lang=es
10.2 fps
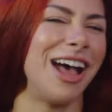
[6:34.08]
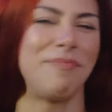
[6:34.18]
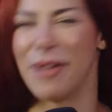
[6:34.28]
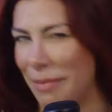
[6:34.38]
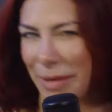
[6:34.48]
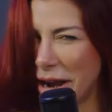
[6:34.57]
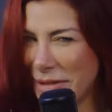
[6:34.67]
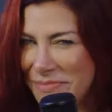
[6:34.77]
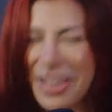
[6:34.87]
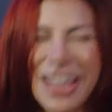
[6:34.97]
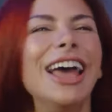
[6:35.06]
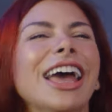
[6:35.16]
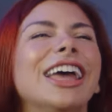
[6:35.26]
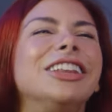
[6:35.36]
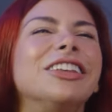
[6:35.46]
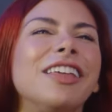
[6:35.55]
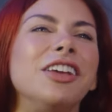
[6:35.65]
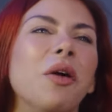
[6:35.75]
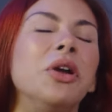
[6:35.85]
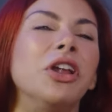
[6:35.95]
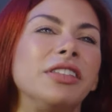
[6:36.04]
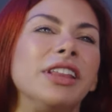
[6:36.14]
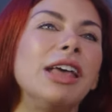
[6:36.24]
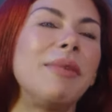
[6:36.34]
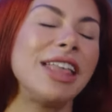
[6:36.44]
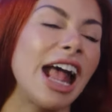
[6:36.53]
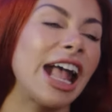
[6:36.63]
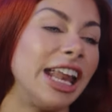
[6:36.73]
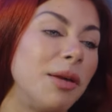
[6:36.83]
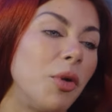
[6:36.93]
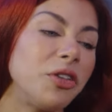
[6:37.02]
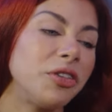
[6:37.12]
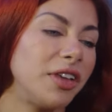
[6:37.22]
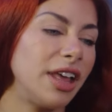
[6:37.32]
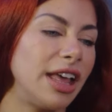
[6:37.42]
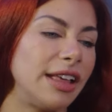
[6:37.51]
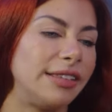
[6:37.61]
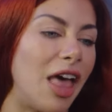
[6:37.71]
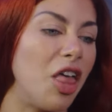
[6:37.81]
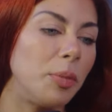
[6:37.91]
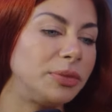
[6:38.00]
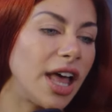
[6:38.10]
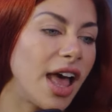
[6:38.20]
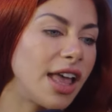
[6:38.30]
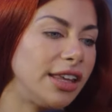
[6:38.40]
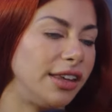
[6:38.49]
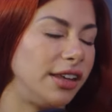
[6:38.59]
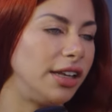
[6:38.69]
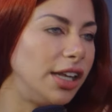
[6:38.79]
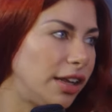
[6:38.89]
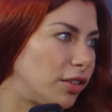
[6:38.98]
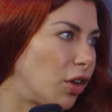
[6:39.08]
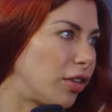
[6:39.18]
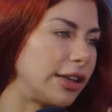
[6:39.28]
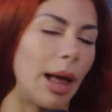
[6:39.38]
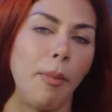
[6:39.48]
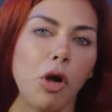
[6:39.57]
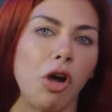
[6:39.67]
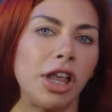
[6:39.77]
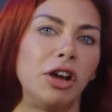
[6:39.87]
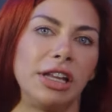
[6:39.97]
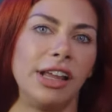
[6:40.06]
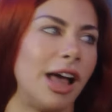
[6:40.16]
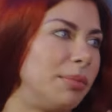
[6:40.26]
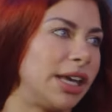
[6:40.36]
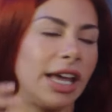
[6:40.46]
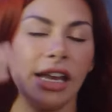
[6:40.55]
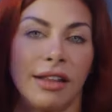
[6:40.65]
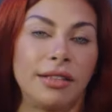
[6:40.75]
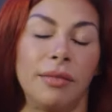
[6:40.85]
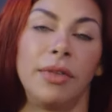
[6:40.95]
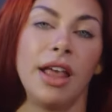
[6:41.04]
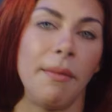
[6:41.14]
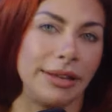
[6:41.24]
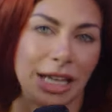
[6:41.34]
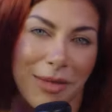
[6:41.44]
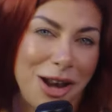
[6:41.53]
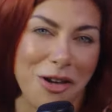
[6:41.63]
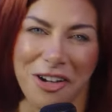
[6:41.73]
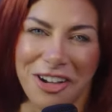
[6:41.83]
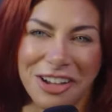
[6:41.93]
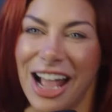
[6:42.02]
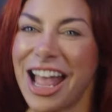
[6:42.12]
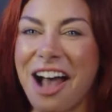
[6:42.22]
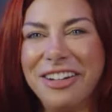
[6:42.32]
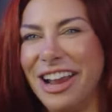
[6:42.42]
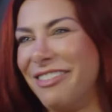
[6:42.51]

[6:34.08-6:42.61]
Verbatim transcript: Para, para. Entonces digo, bueno, si el día de mañana queremos, se adopta y listo. O sea, tampoco quiero que tengan mis genes, va a estar más loco que una cabra.